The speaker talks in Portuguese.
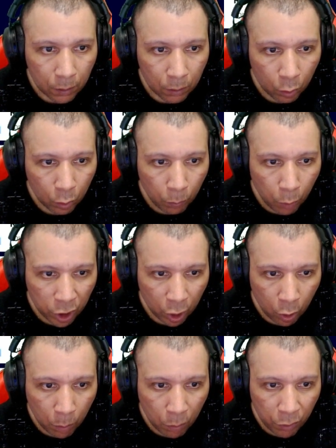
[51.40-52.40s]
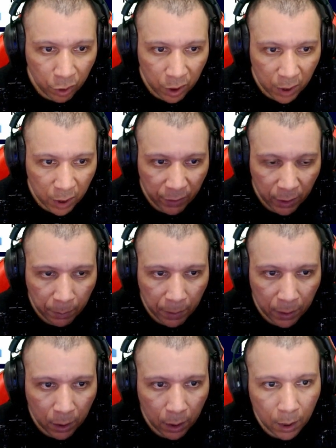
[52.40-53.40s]
Não bosta como vocês vêm aqui me
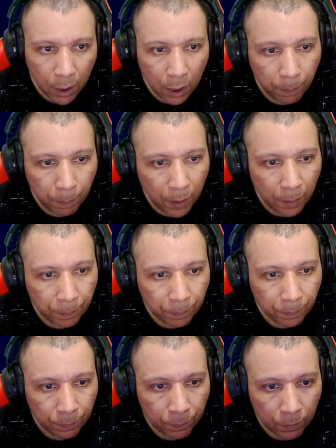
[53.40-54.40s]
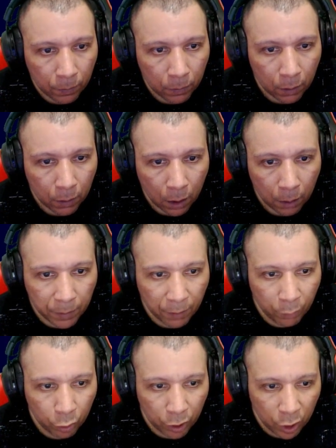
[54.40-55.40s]
atacar, rapaz. Minha
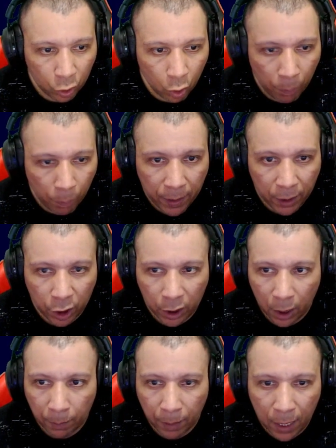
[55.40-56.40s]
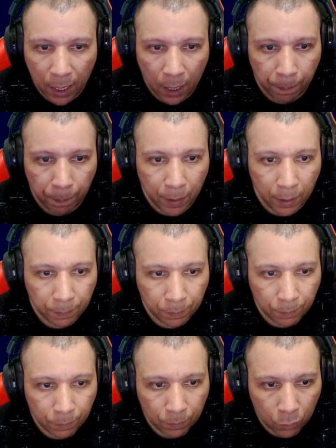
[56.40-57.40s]
vontade só aumenta de trabalhar,
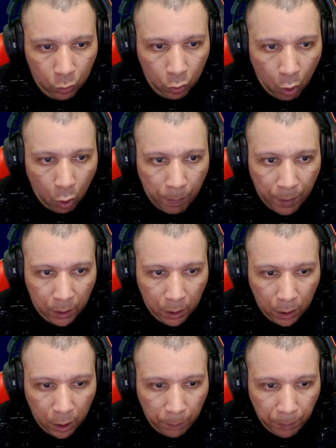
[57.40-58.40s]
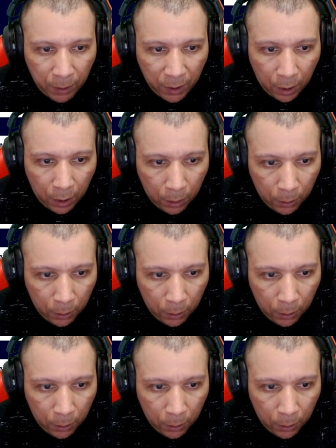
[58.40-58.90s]
rapaz. Só aumenta, triplica.